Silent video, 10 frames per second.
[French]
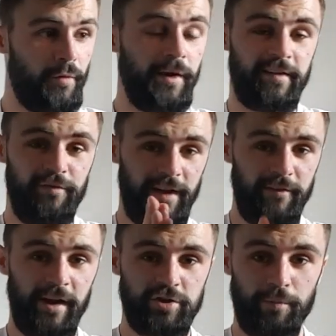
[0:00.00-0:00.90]
Donc voilà, si vous
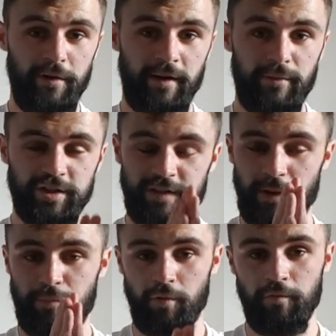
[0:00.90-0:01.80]
arrivez à la choper, vraiment,
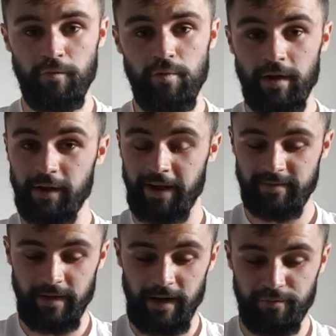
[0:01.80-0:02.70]
j'espère pour vous,
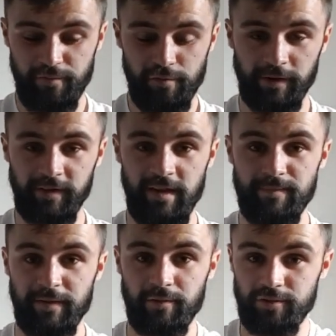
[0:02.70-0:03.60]
restez à l'affût sur les sites,
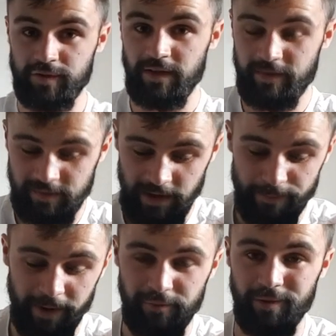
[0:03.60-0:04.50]
parce que je sais que si elle
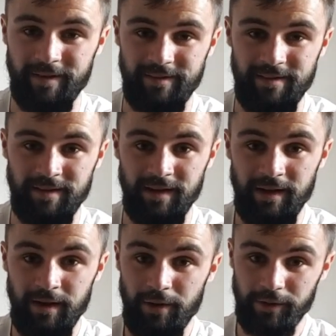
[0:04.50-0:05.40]
apparaît sur un site,
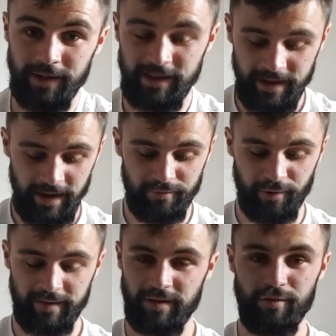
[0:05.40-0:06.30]
euh, tu as des gars, ils
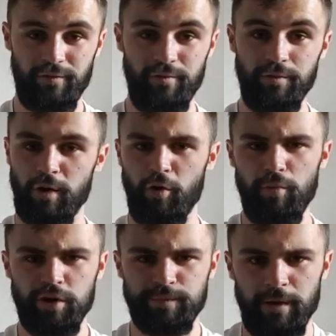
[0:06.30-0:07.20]
vont rester dessus, ou des
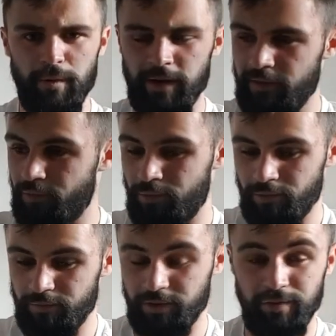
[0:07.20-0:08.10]
robots, je sais pas quoi, là, ils
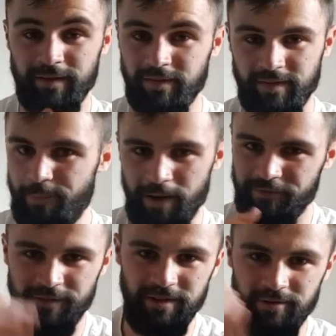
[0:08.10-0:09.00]
vont... Enfin, tu vois, ça,
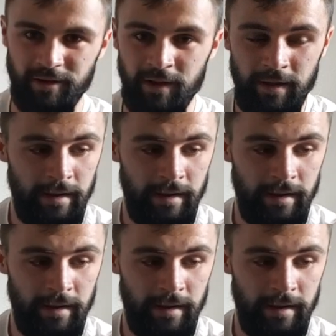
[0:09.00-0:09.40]
part vite, tu vois.